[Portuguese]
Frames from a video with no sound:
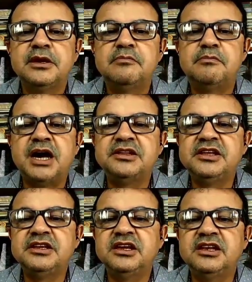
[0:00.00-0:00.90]

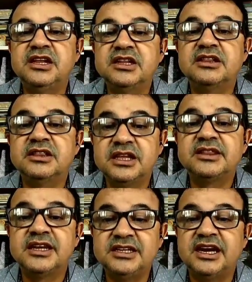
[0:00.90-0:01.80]
Biden e Net
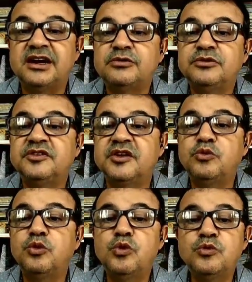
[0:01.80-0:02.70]
Netanyahu são
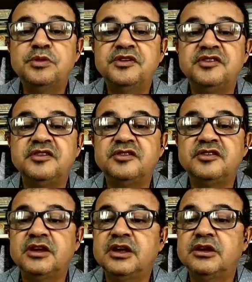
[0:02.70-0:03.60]

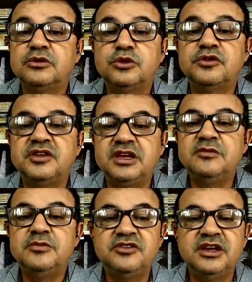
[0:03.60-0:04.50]
cúmplices nos
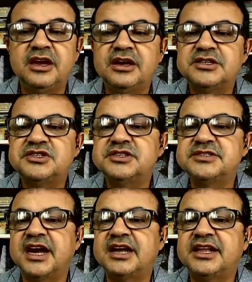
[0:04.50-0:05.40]
crimes de guerra,
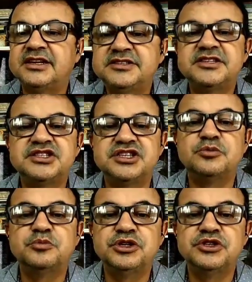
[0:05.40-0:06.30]
diz analista
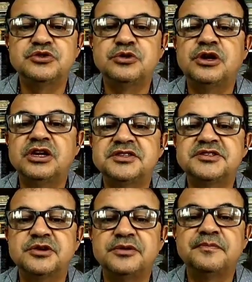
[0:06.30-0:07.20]
geopolítico. Olha
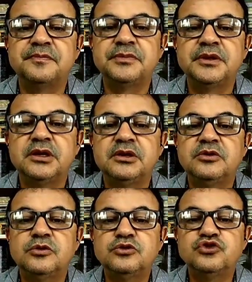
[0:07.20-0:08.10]
só.
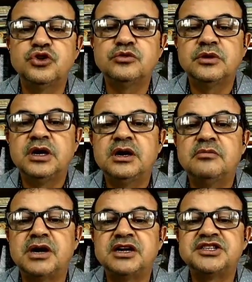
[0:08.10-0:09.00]
O John
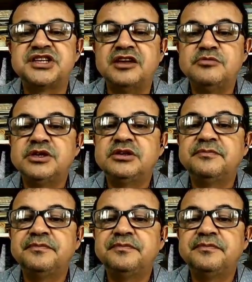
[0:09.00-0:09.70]
Marsheimer